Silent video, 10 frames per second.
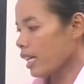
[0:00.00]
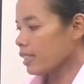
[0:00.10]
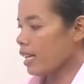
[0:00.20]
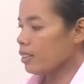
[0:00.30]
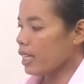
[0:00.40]

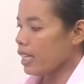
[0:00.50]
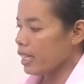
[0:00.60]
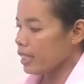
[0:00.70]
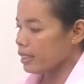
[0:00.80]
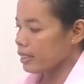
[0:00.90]
thao
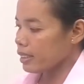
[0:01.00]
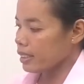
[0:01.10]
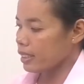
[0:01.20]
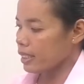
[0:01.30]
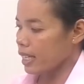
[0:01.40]
tệ
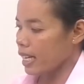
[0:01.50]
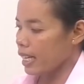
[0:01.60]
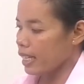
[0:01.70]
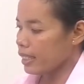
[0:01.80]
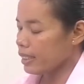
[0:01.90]
cái này